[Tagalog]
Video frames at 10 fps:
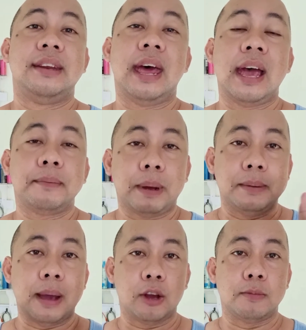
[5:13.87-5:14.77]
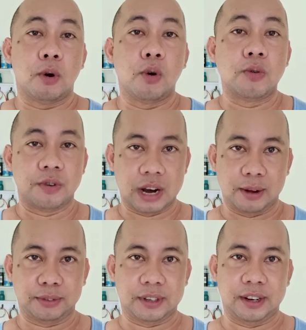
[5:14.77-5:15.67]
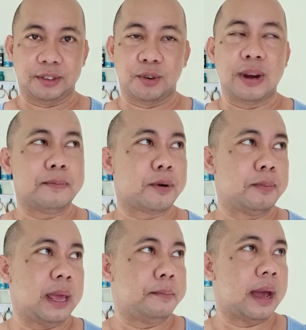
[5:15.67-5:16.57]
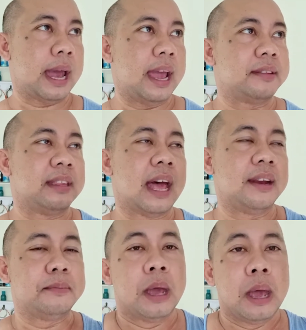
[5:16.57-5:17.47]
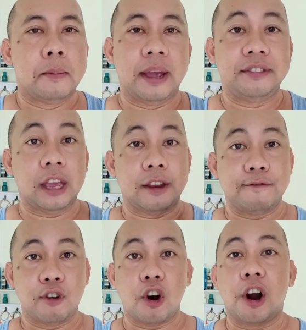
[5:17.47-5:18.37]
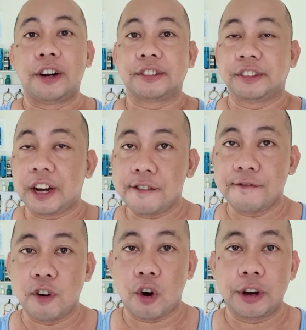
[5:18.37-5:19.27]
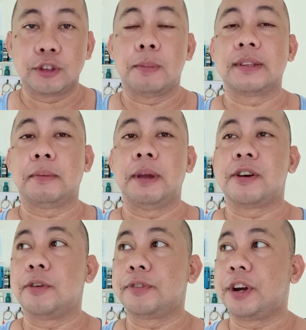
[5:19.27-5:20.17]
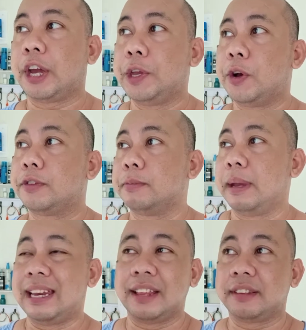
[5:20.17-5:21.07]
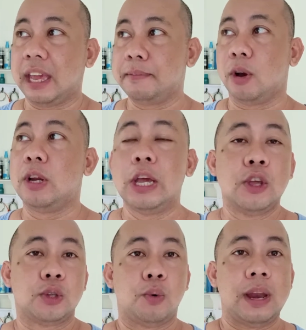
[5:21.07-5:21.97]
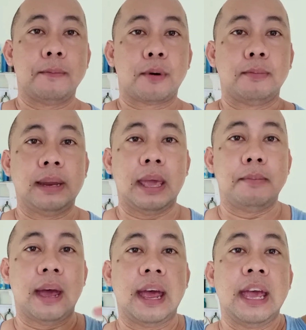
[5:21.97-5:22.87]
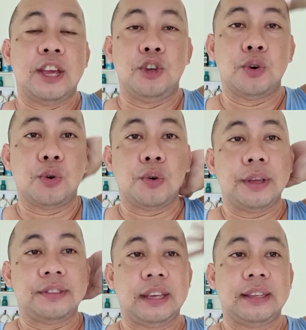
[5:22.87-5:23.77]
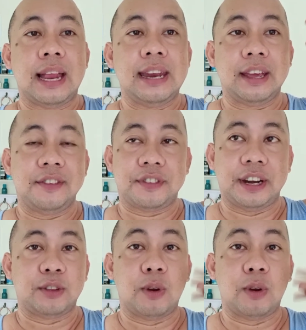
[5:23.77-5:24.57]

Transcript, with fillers: ng panibago mong router. So walang problema kahit ng may second floor or third floor so basta may router kayo, may LAN cable, so walang problema yung signal ng internet.